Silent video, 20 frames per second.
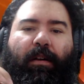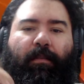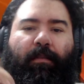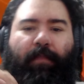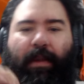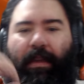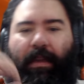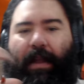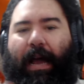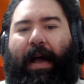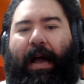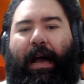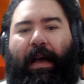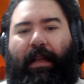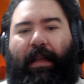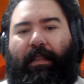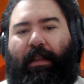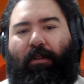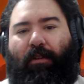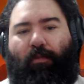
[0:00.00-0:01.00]

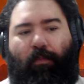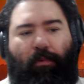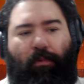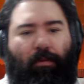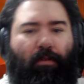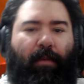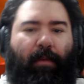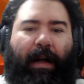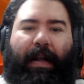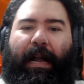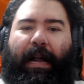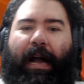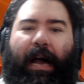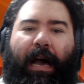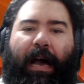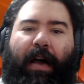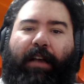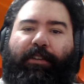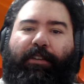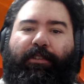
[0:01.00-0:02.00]
beirada ou pula uma
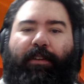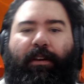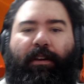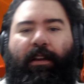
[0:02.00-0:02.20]
caixa